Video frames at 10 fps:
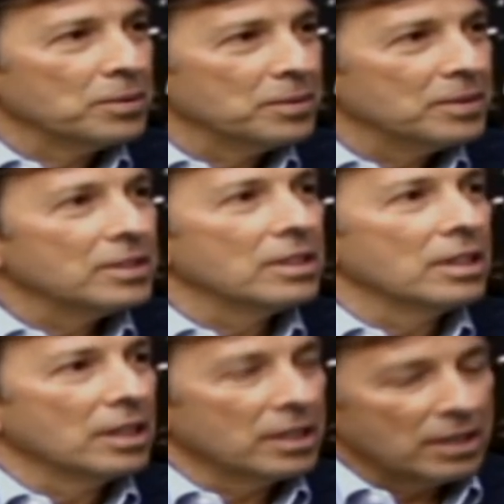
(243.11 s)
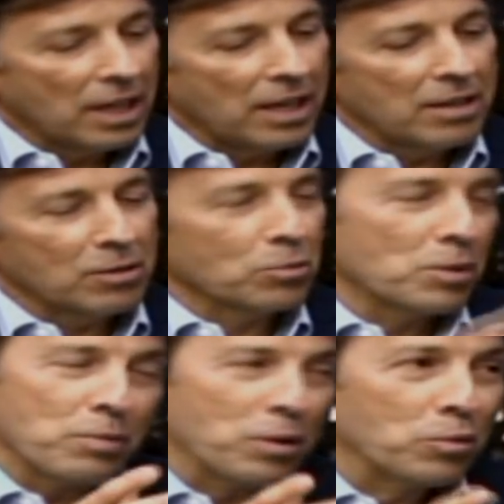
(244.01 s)
Ah, tá. Tem, não
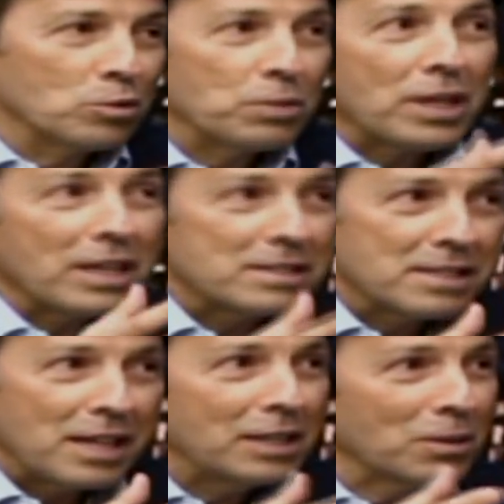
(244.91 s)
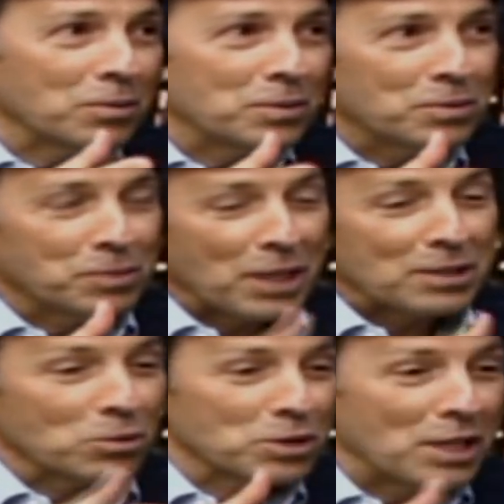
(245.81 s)
me pergunte porque que é 100, não, porque
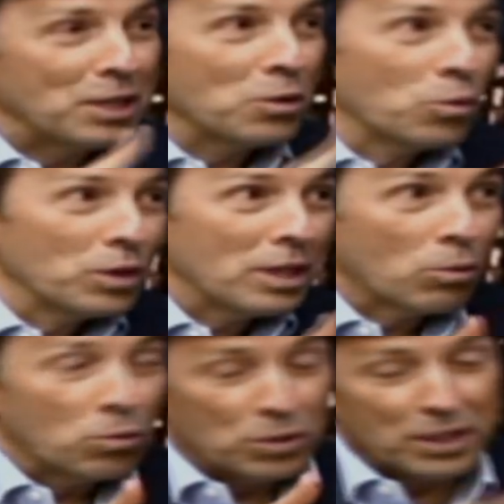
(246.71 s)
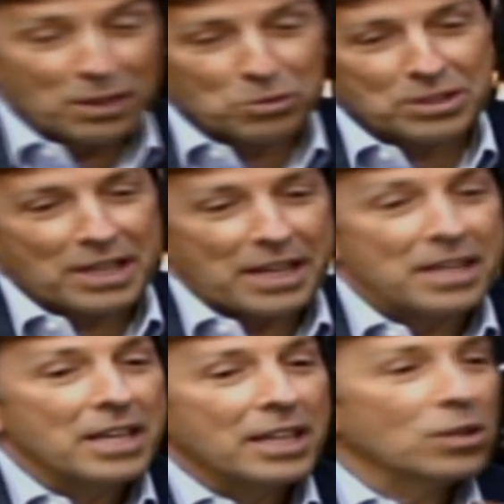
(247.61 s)
são 101 e, não, e, não, e 100. não 100.
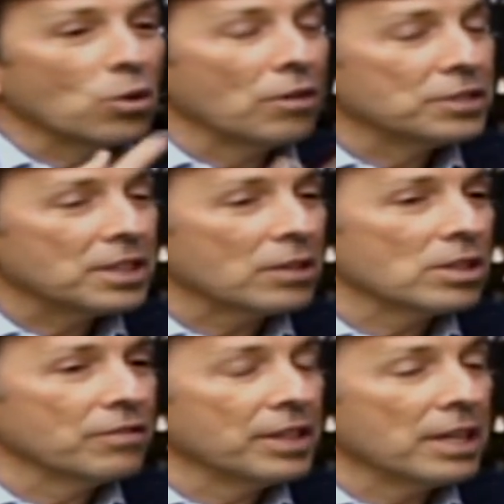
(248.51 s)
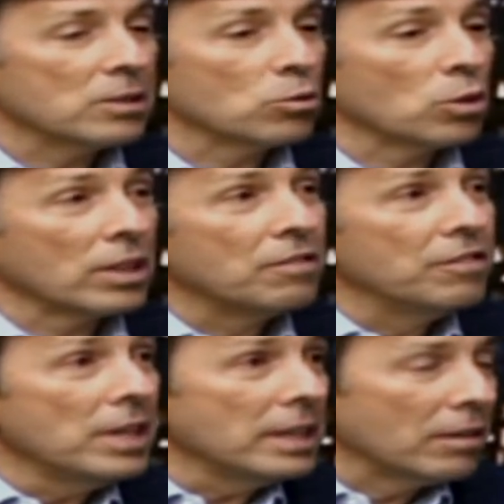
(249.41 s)
E nove estados da federação. Só que
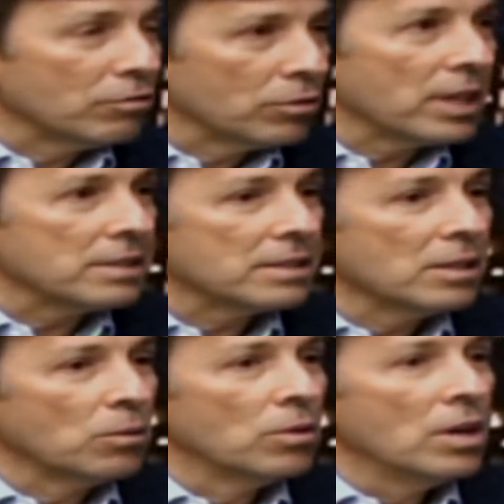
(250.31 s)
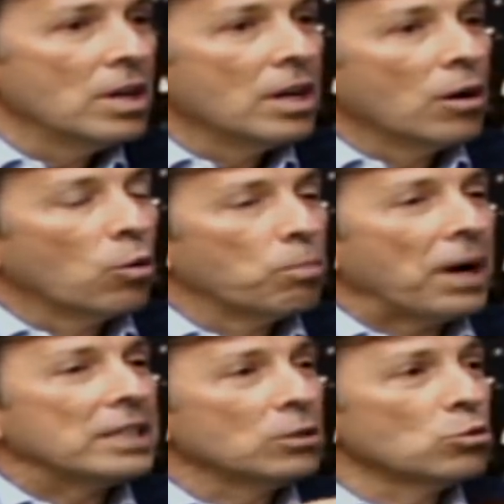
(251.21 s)
feita a fundação, o
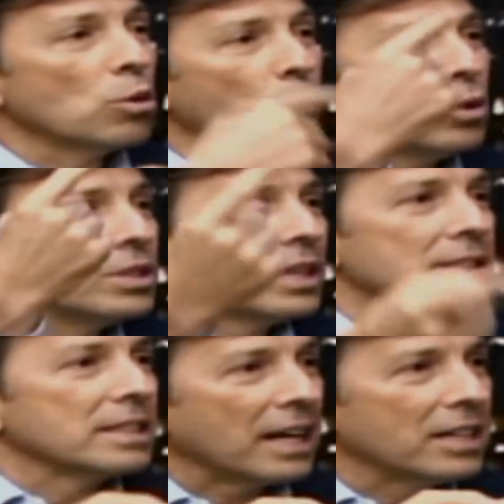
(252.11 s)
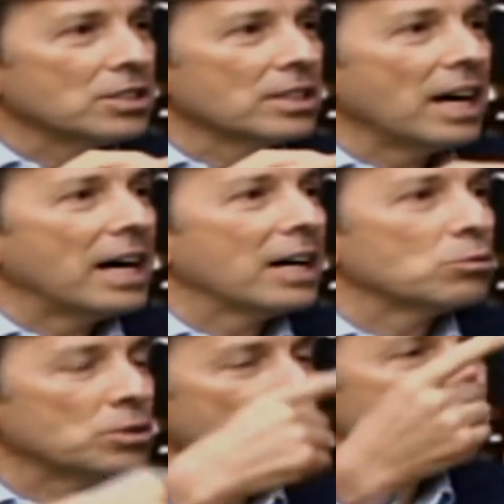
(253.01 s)
partido só pode lançar
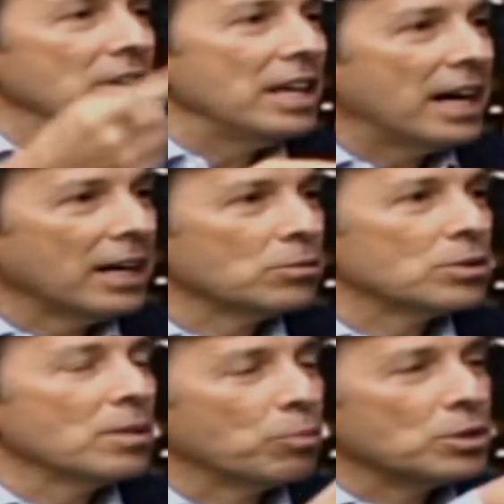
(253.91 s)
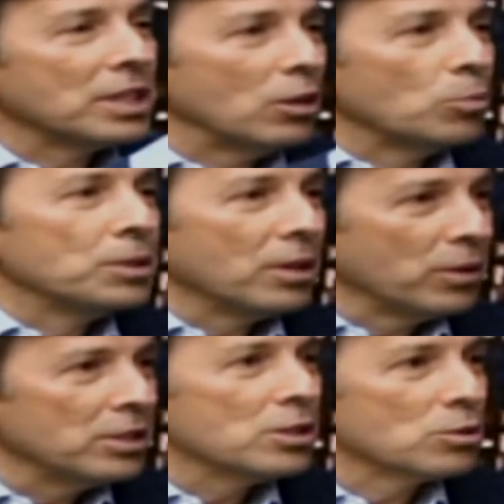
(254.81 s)
candidatos, ter filiados, depois que ele obtém
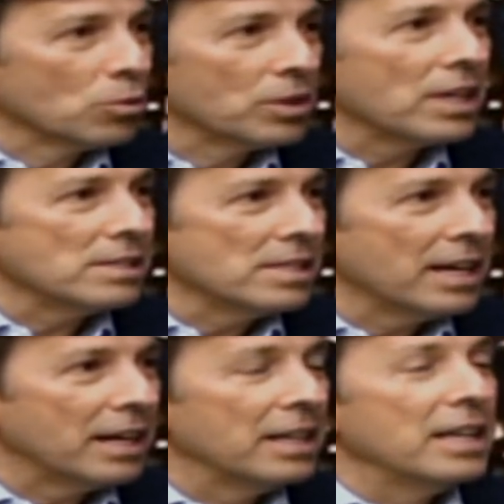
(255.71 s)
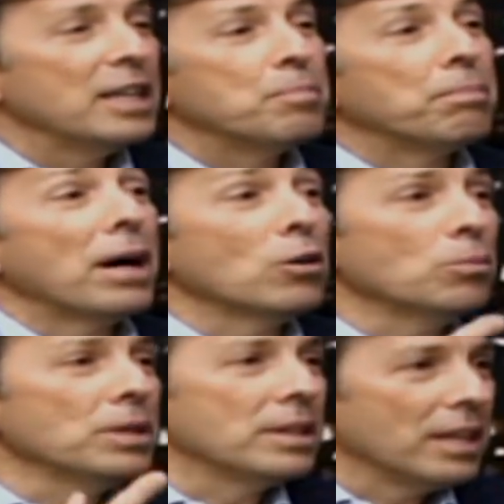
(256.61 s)
o registro no TSE. E para
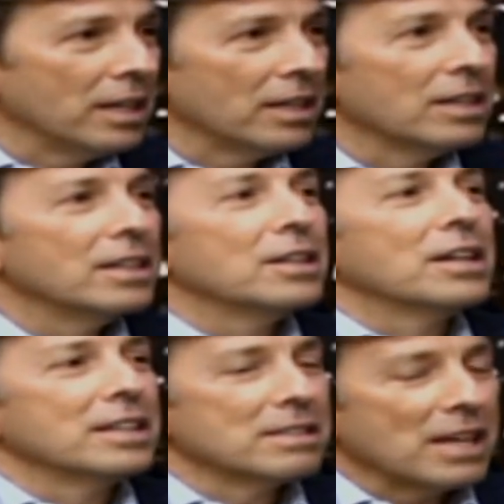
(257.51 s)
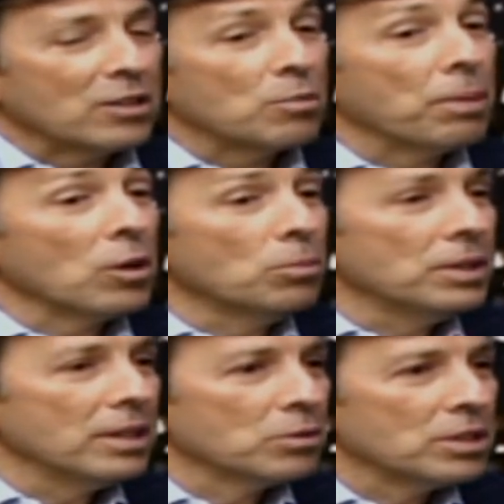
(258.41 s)
obter... Exato. E para
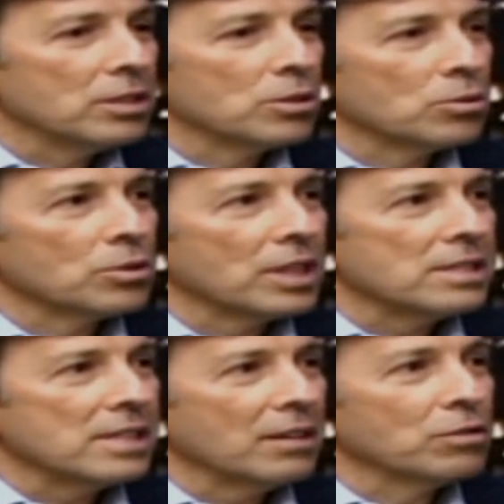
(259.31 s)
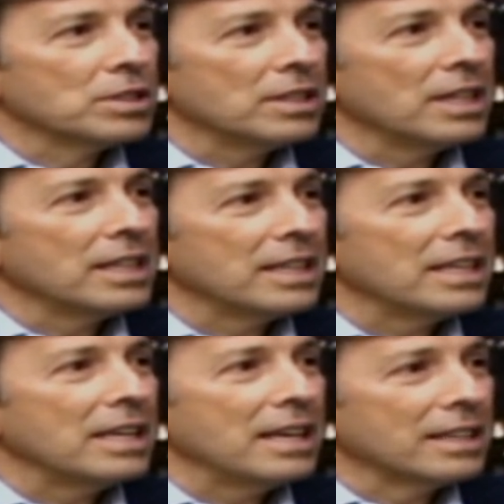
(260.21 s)
obter o registro no TSE, você tem que
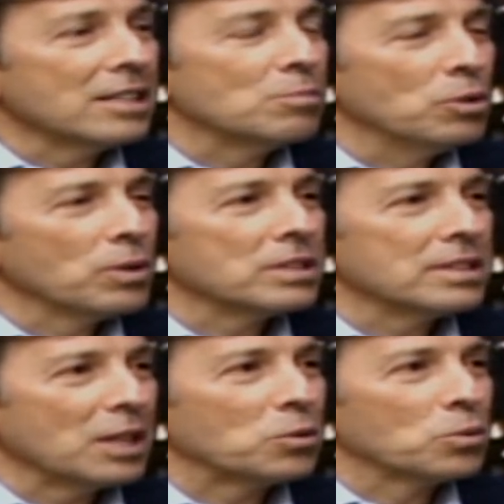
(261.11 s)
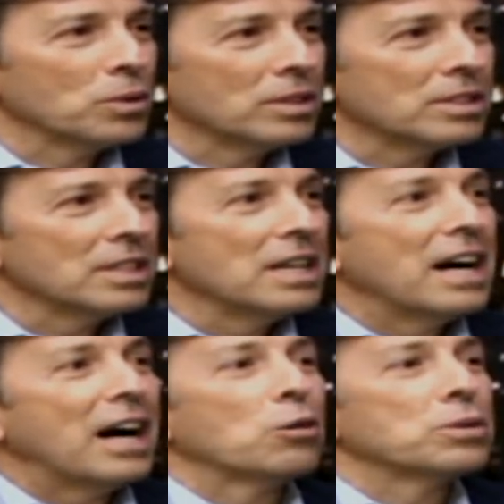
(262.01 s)
ter 500 mil assinaturas
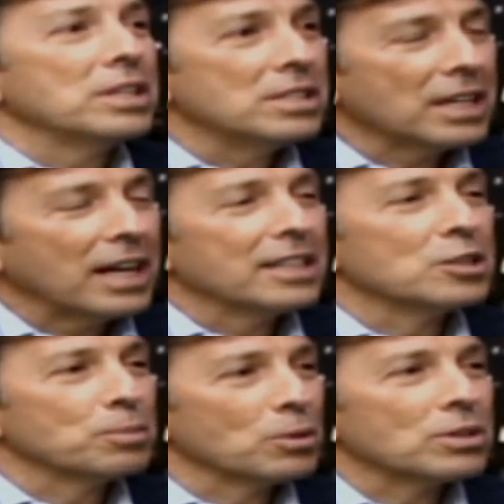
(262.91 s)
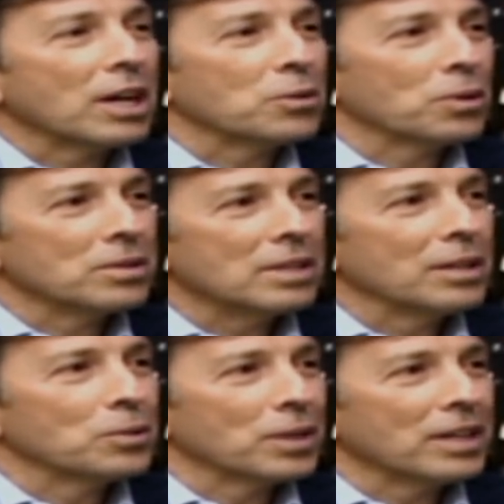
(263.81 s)
autenticadas pelos cartórios
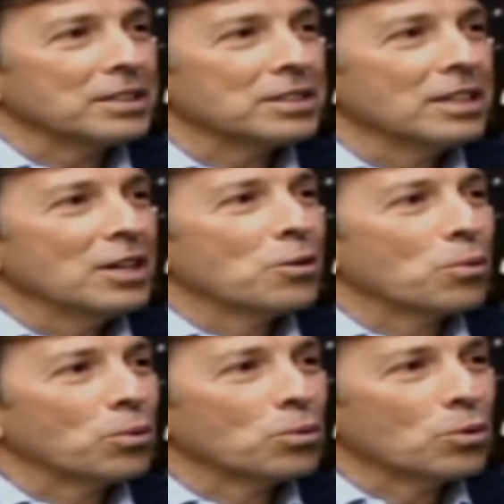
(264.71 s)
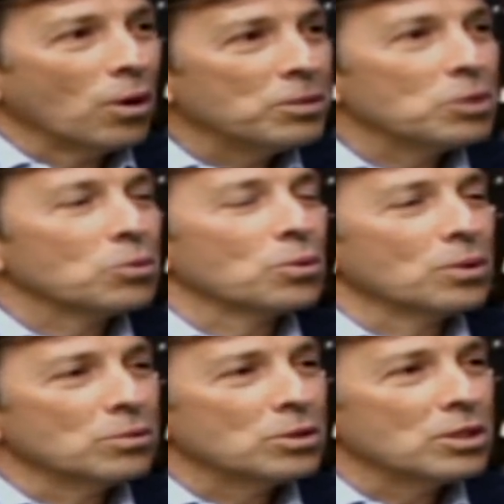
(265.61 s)
eleitorais. Nossa. Com o nome de
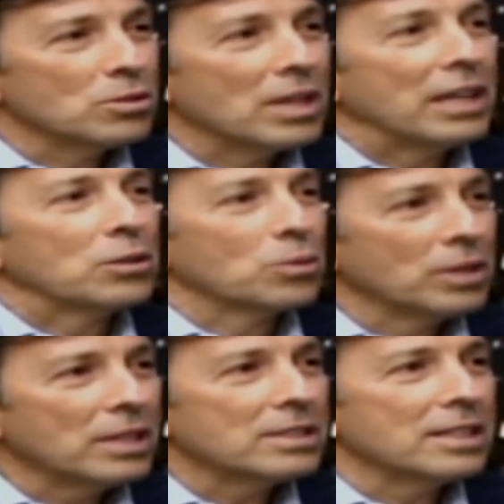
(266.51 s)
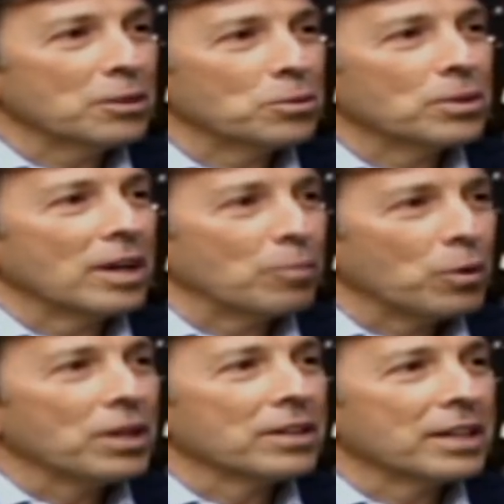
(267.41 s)
todos, título de eleitor e assinatura,
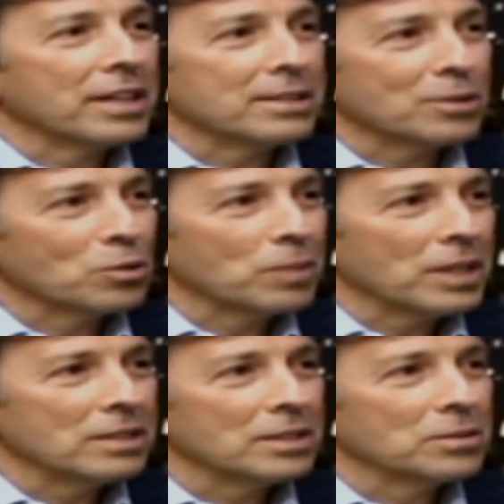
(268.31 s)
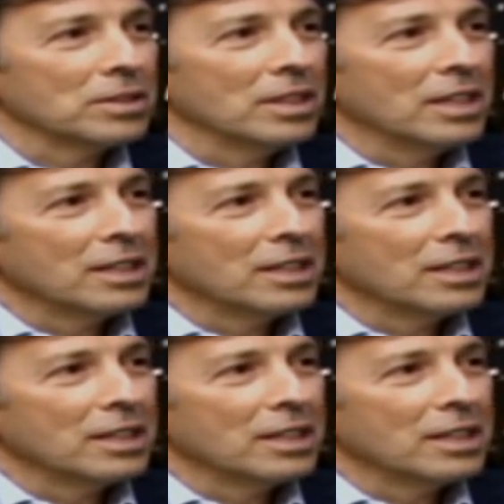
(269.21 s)
apoiando a criação do partido.